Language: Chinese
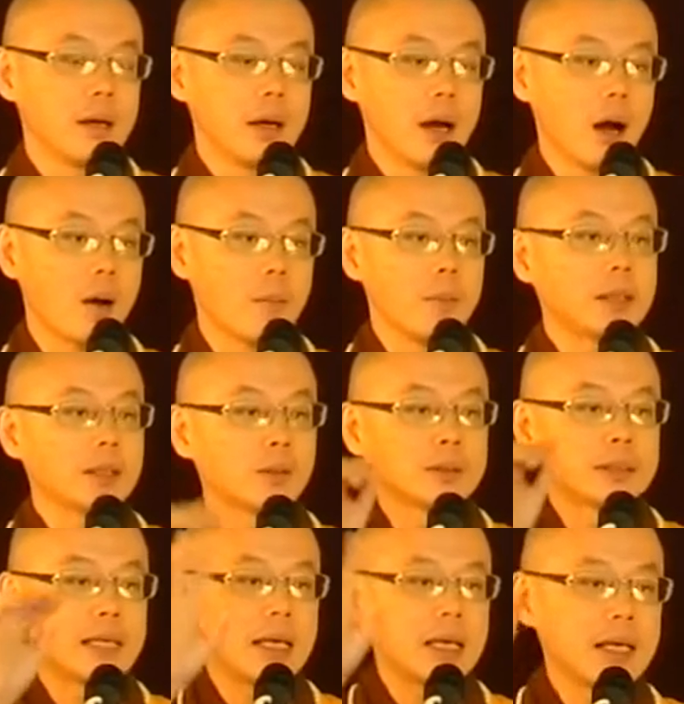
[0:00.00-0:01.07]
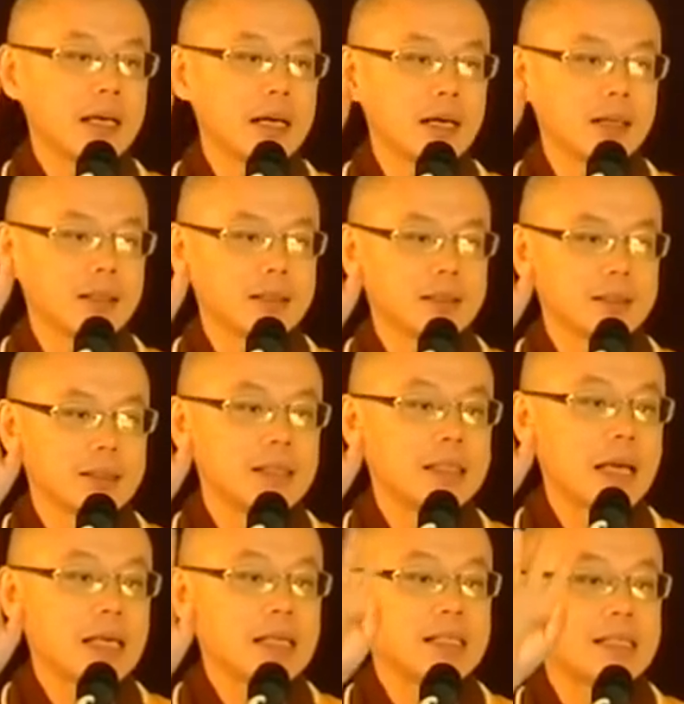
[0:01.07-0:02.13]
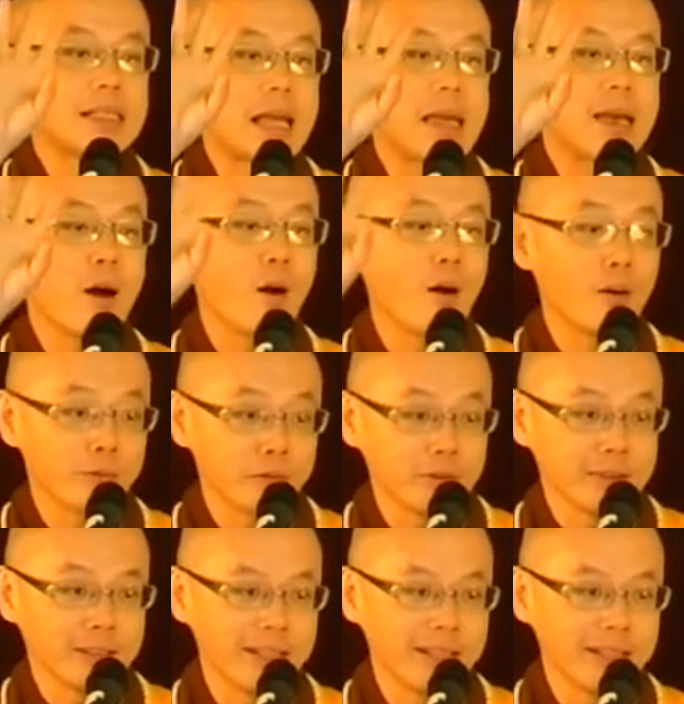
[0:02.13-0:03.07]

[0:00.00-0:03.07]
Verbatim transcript: 啊，门口贴一个 “Today is day off”，